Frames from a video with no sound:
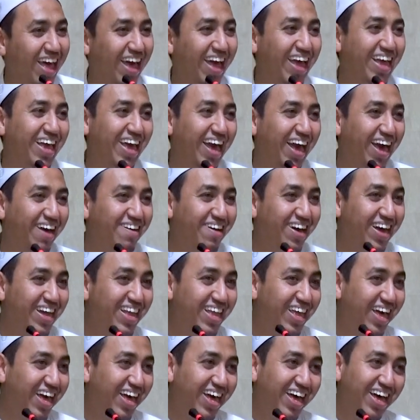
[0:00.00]
nah, ya
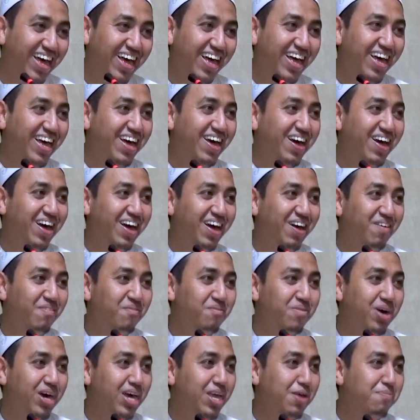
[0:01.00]
makanya
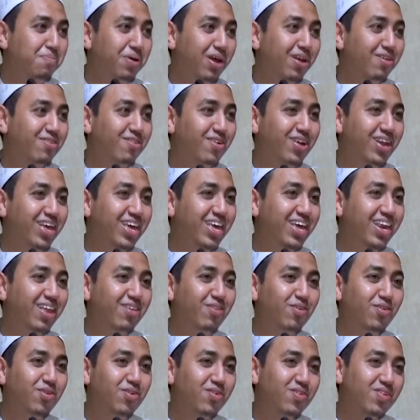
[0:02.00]
makanya para solihin
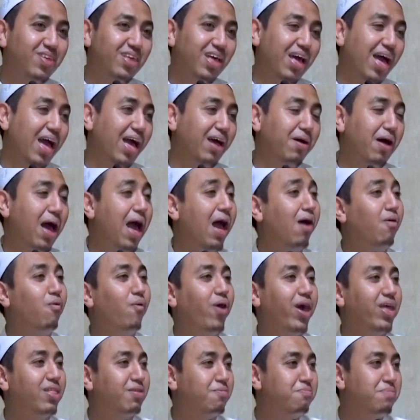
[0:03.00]
itu
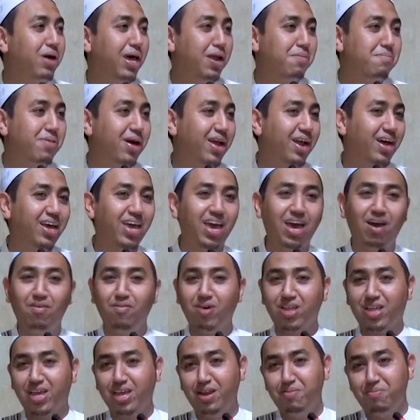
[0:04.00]
awet barang-barangnya
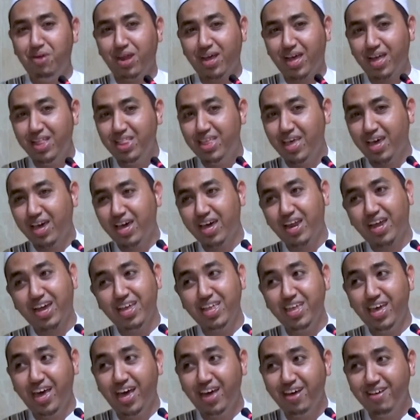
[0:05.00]
awet karena mereka dikir
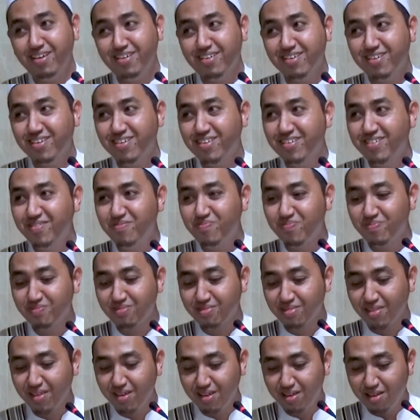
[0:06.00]
kenyang
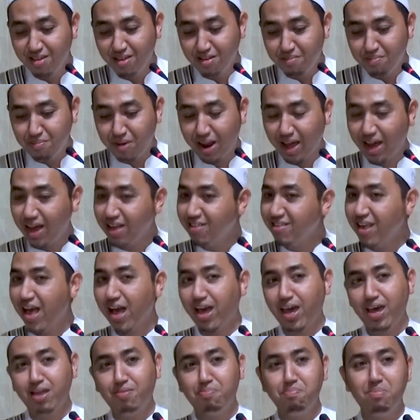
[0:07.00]
mereka
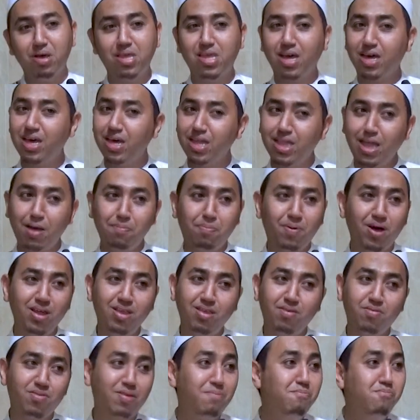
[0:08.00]
sakit baca kitab
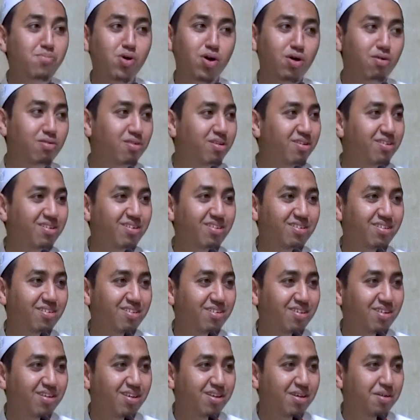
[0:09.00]
sembuh
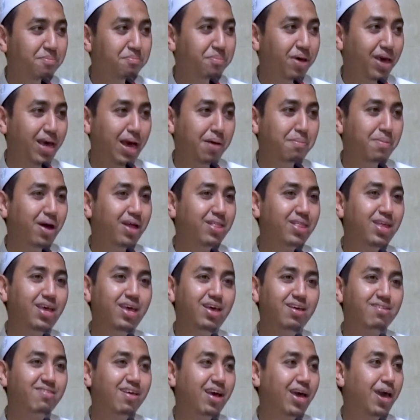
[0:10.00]
mereka
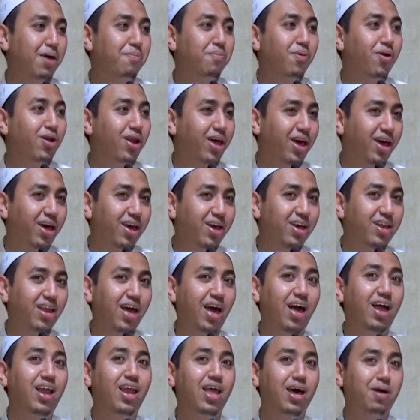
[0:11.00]
mati sakit boleh ini
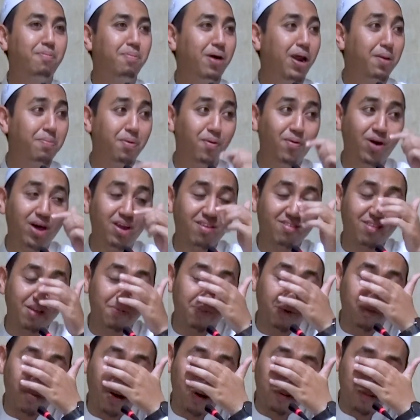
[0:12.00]
ahlak para pewaris
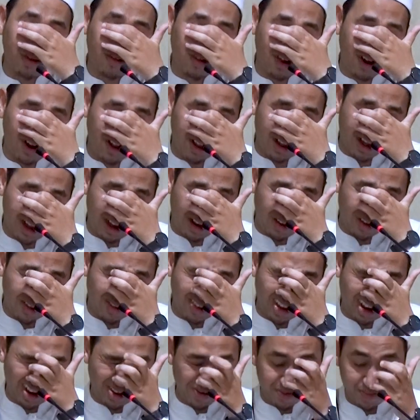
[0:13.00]
Nabi Muhammad Sallallahu Alaihi
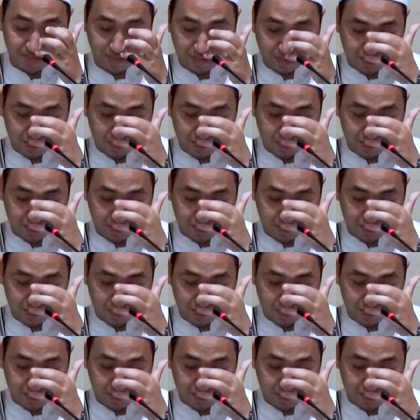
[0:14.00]
Wasallam